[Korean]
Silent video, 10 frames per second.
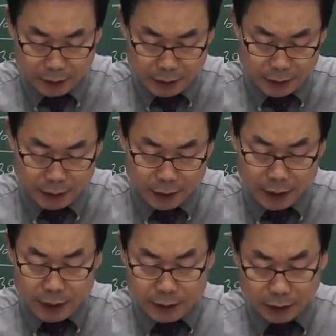이
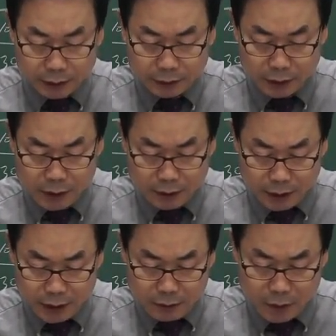작성은
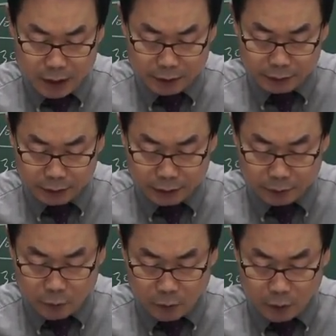
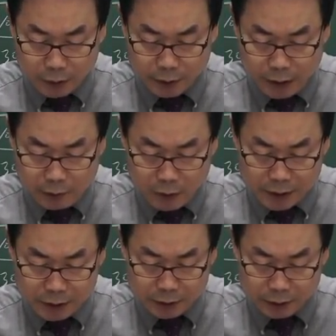일괄적이고
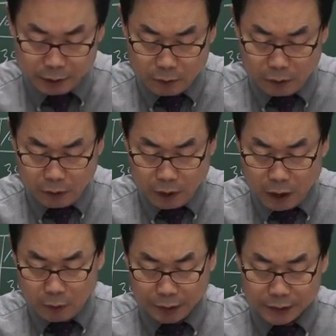일관적이고
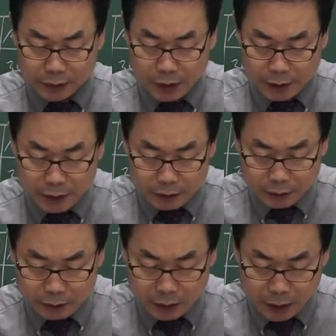완전한
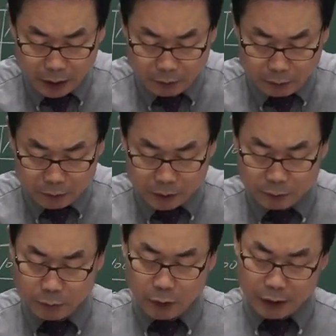형태로
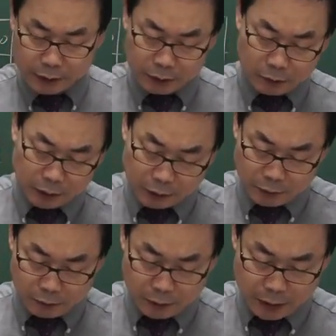정보가
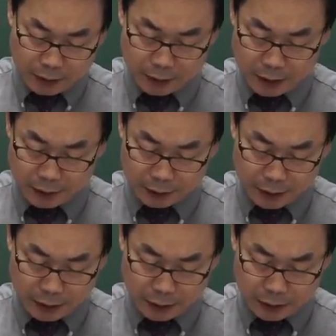제공되도록 하여야
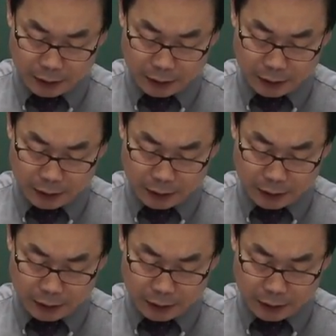한다.